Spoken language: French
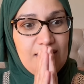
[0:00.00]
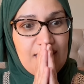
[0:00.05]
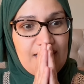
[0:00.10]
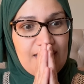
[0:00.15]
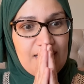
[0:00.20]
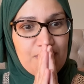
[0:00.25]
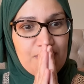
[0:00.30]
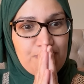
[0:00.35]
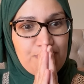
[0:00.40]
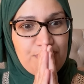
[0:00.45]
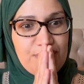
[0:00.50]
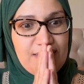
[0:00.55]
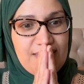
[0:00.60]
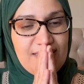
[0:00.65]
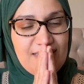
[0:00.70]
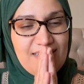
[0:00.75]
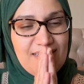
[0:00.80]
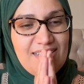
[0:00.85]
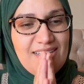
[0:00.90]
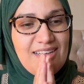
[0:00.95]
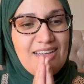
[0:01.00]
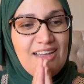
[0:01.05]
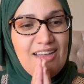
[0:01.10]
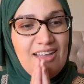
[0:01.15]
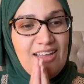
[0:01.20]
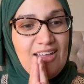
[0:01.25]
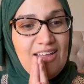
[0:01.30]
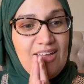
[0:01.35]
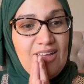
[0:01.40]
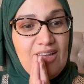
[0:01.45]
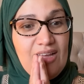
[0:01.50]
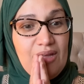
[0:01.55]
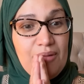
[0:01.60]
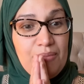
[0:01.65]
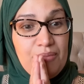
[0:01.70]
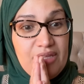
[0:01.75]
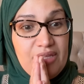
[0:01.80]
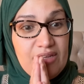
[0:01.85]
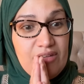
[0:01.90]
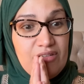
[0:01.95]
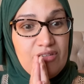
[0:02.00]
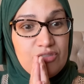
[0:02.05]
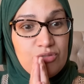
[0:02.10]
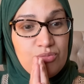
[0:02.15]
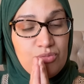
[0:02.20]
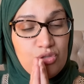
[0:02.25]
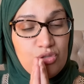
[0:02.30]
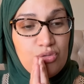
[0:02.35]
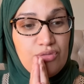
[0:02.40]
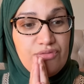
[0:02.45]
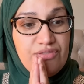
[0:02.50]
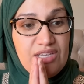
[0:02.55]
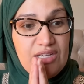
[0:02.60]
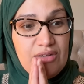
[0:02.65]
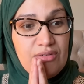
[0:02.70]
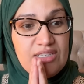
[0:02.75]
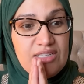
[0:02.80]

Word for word: Yarbi. Mais euh, je me souviens,